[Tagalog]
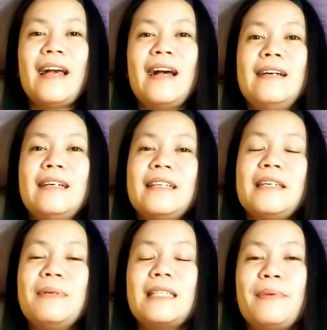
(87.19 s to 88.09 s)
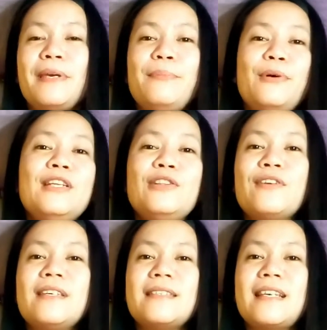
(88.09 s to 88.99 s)
Ang ibig sabihin po
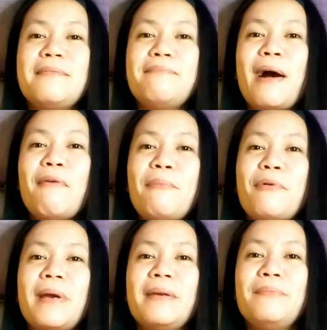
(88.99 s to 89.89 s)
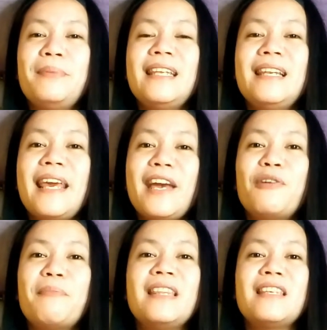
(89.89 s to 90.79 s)
nito is halimbawa po may binili
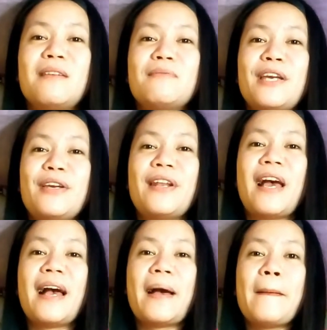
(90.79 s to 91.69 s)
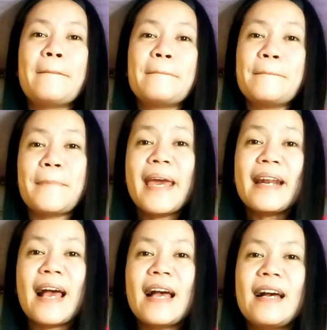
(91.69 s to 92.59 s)
or may hiniram sa'yo na
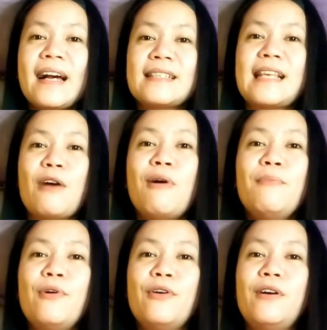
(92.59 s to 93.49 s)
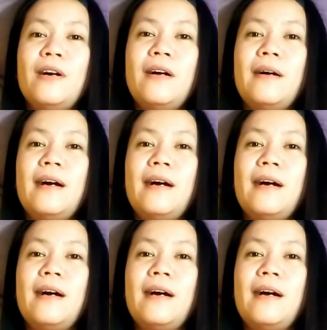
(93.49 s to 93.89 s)
pera ang asawa mo